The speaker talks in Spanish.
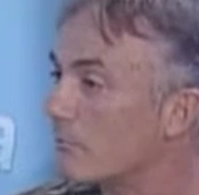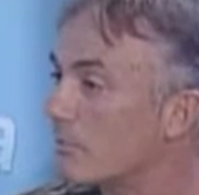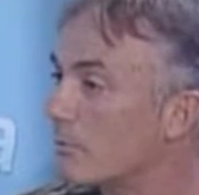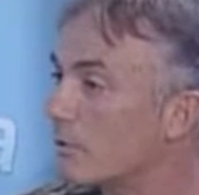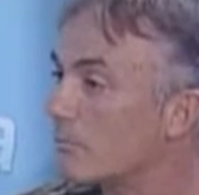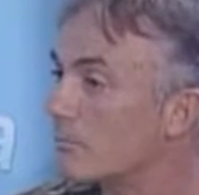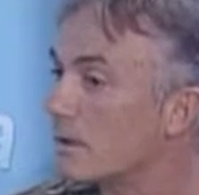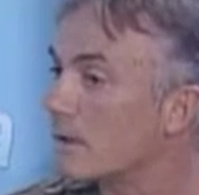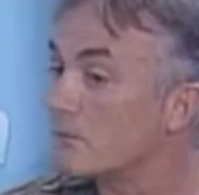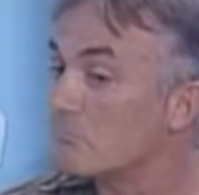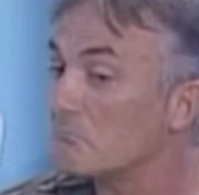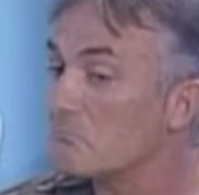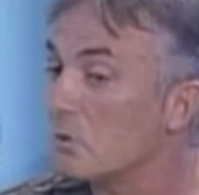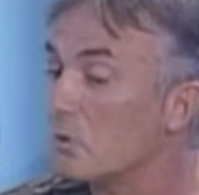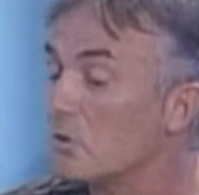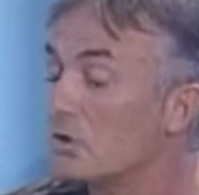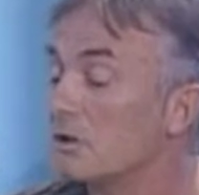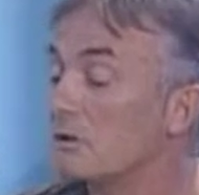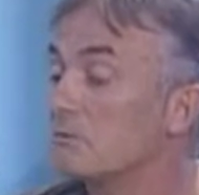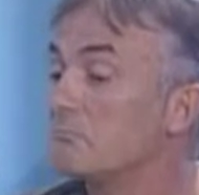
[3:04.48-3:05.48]
forma.
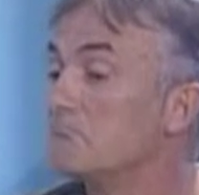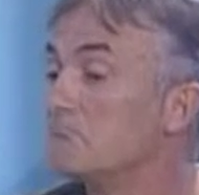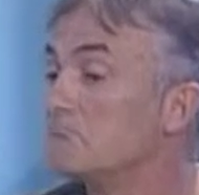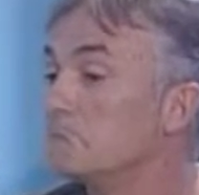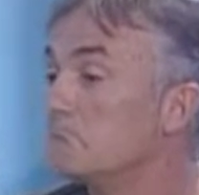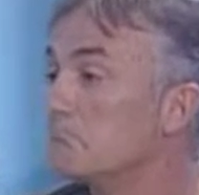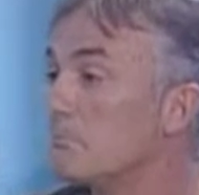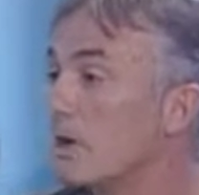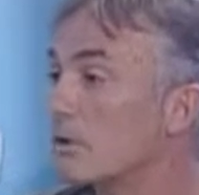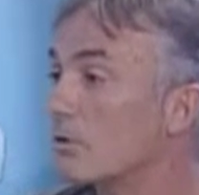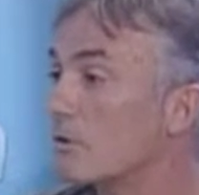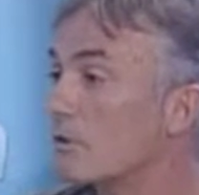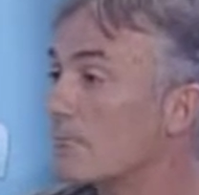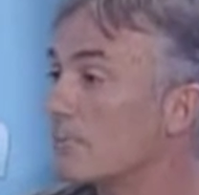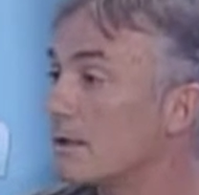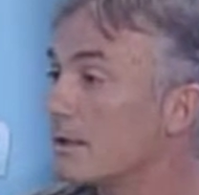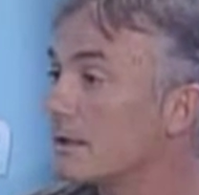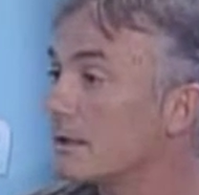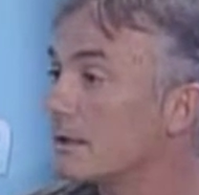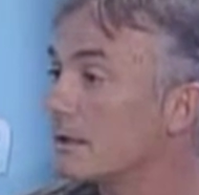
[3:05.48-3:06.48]
Hoy
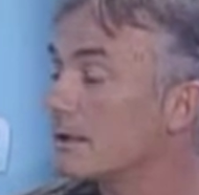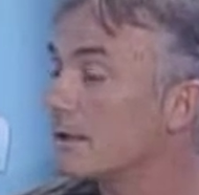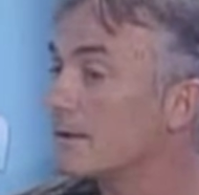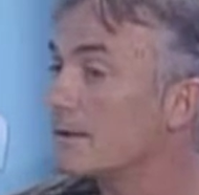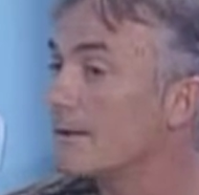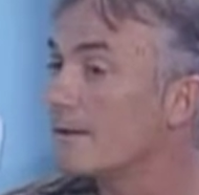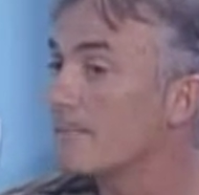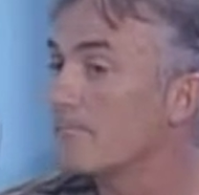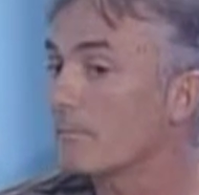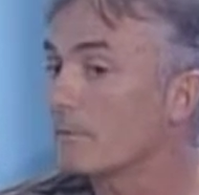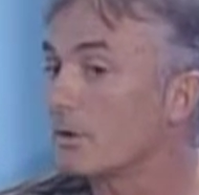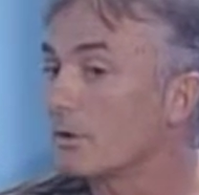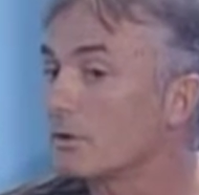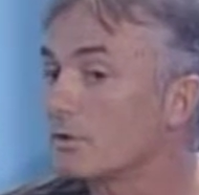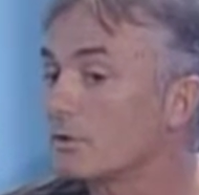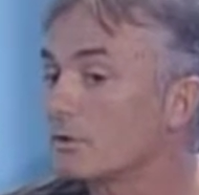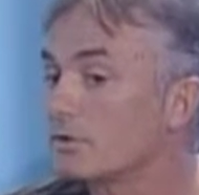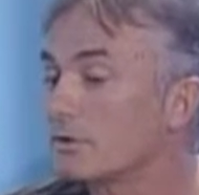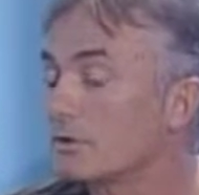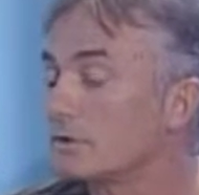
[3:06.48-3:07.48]
mayormente
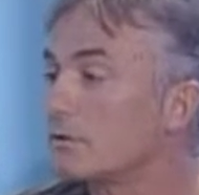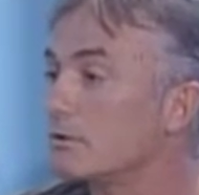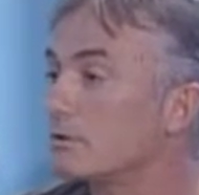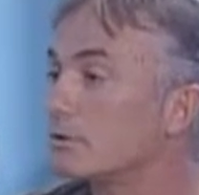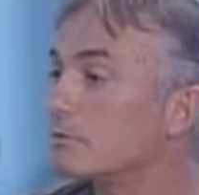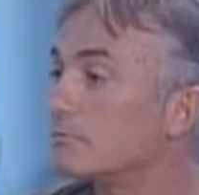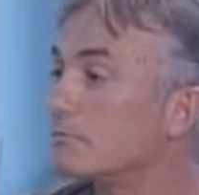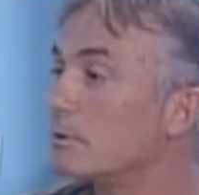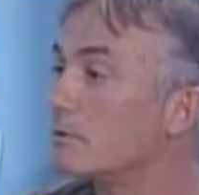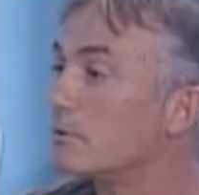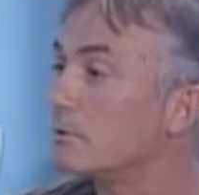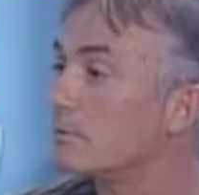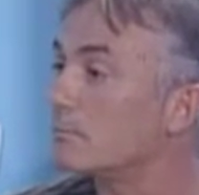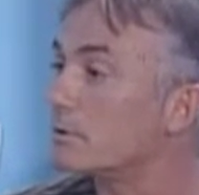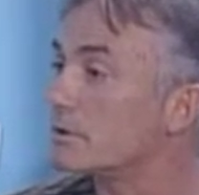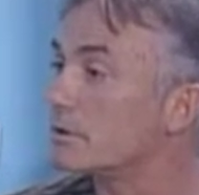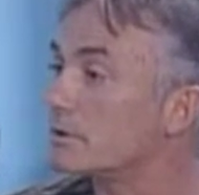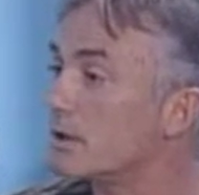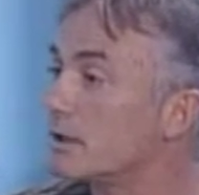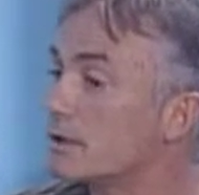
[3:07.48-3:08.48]
los chicos, bueno,
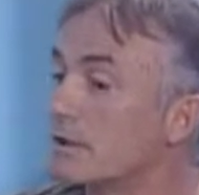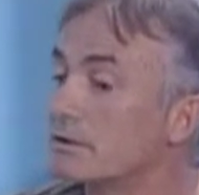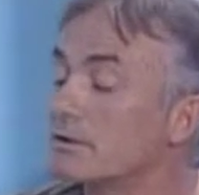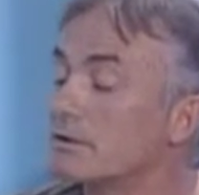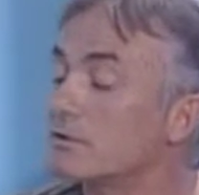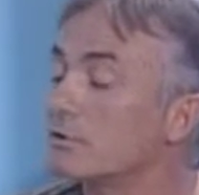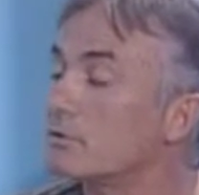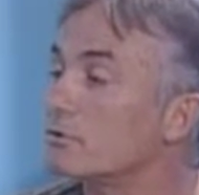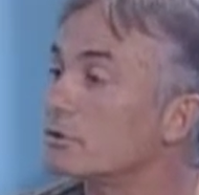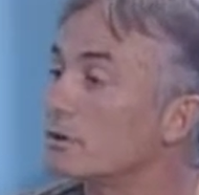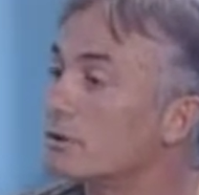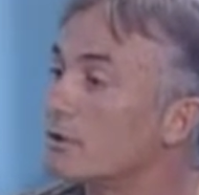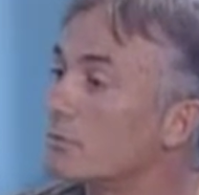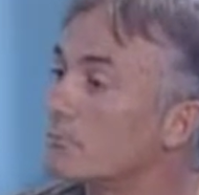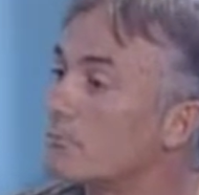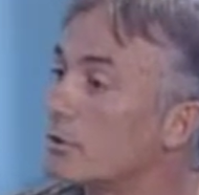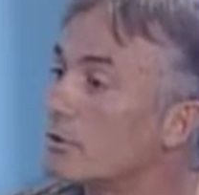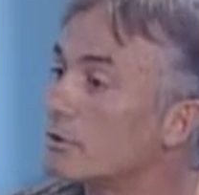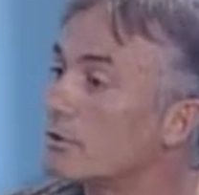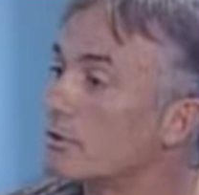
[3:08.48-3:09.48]
pues ya casi todos tienen un
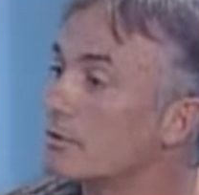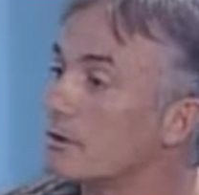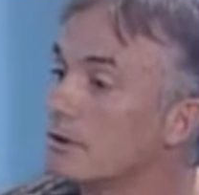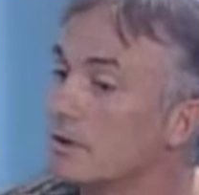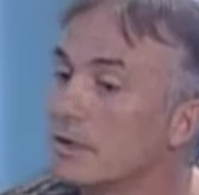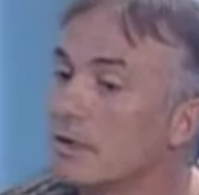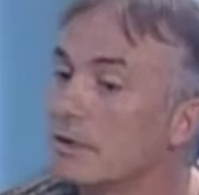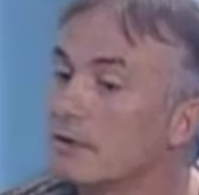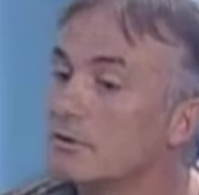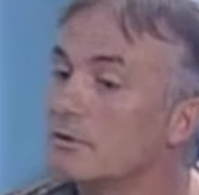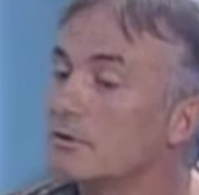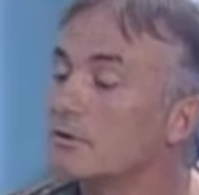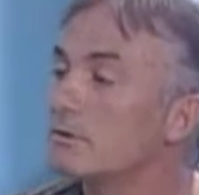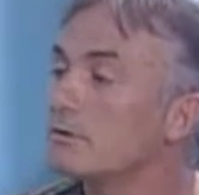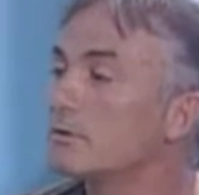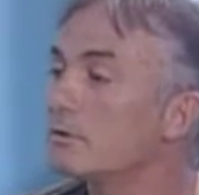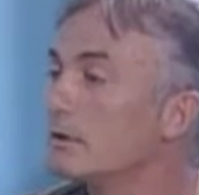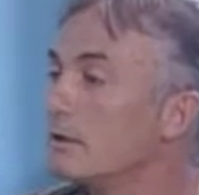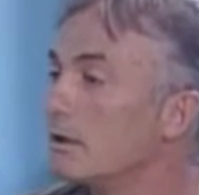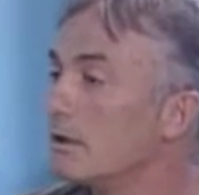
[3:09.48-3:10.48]
poquito de
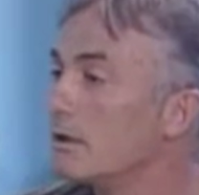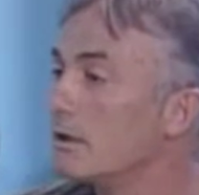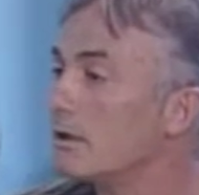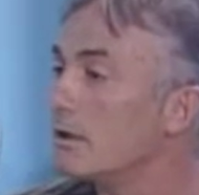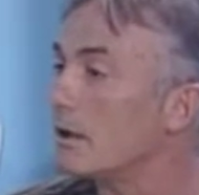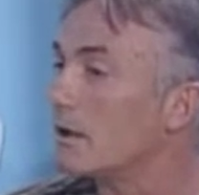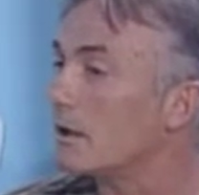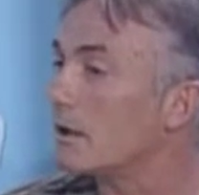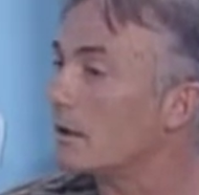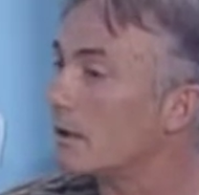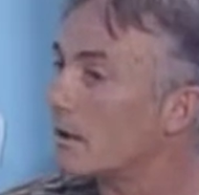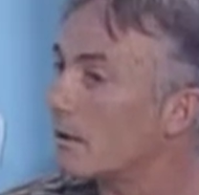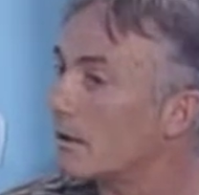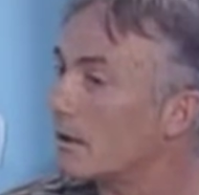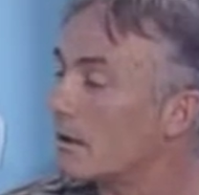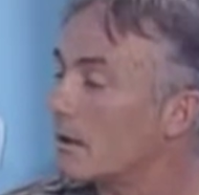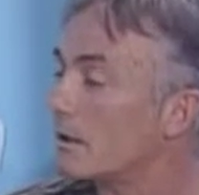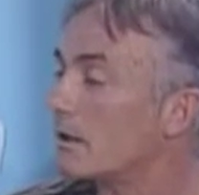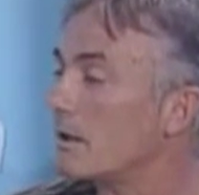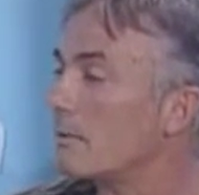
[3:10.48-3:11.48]
dinero, eh,
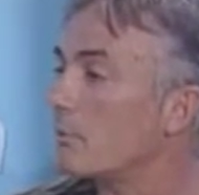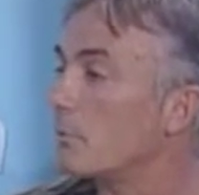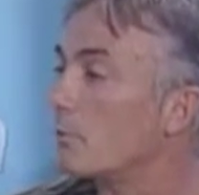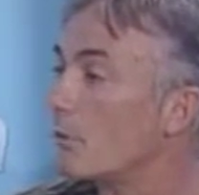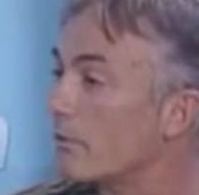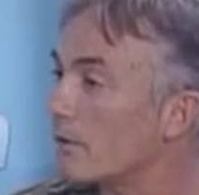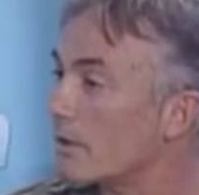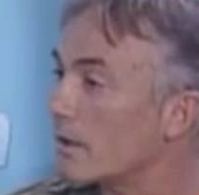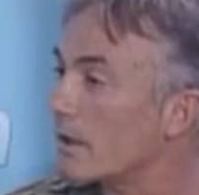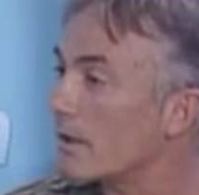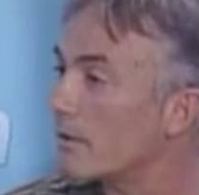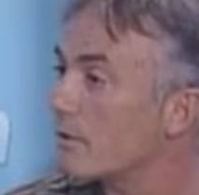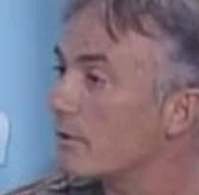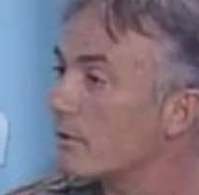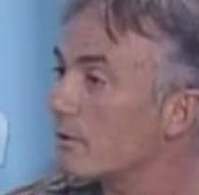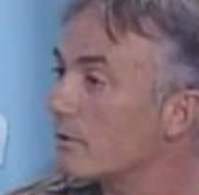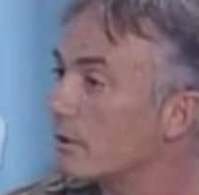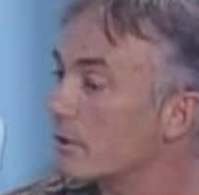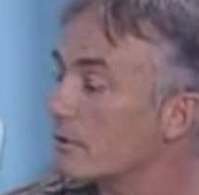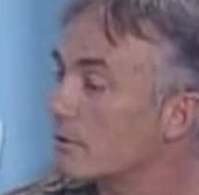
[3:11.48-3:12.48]
ha
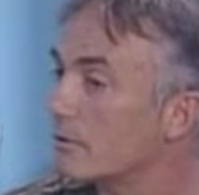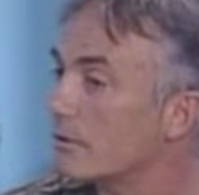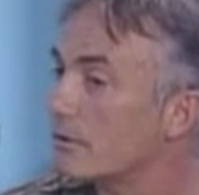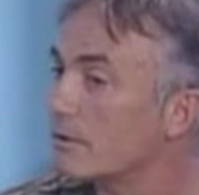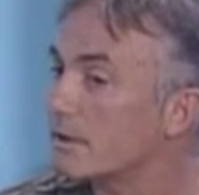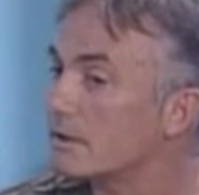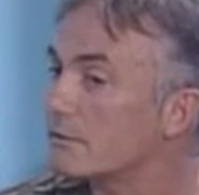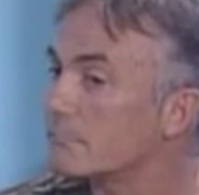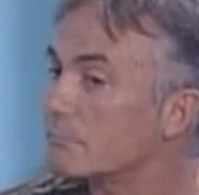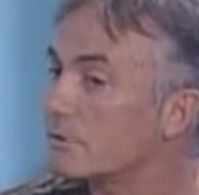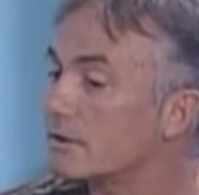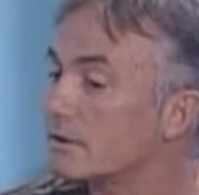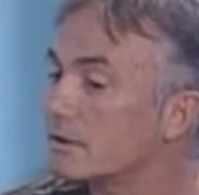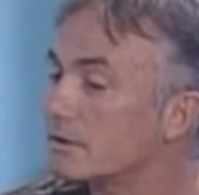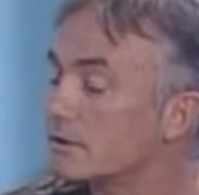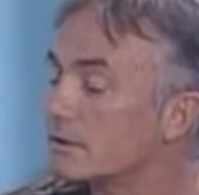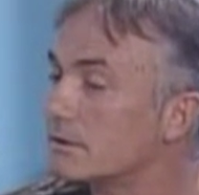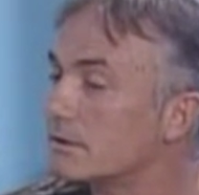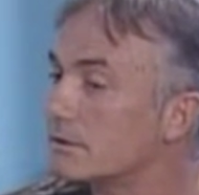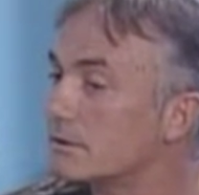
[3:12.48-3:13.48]
evolucionado y entonces
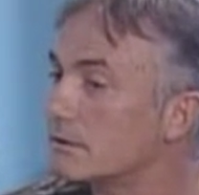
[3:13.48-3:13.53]
pues...